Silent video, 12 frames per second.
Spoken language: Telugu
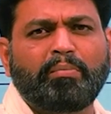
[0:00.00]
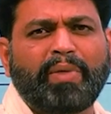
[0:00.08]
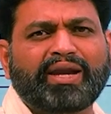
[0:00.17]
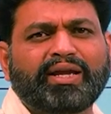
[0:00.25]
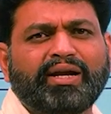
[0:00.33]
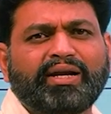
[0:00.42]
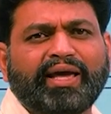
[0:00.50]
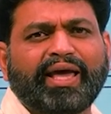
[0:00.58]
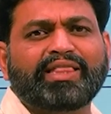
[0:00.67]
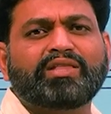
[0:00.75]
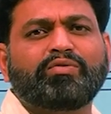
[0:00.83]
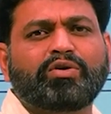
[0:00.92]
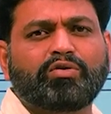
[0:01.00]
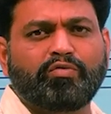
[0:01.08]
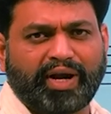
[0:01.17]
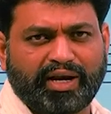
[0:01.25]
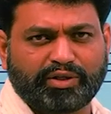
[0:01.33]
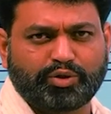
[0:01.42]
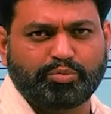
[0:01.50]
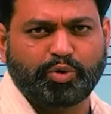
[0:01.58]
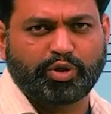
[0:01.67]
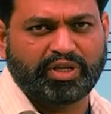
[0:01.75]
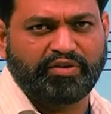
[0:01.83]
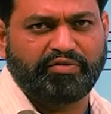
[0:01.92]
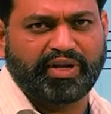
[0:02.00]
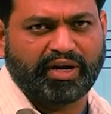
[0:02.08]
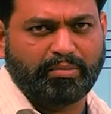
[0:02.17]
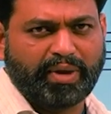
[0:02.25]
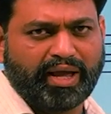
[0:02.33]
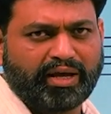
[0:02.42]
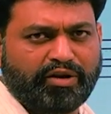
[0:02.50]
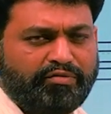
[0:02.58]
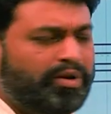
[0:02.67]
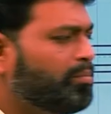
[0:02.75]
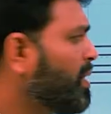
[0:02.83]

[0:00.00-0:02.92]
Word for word: మార్కెట్ ఎంతవరకు వెళ్ళొచ్చు బోత్ నిఫ్టీ అండ్ బ్యాంక్ నిఫ్టీ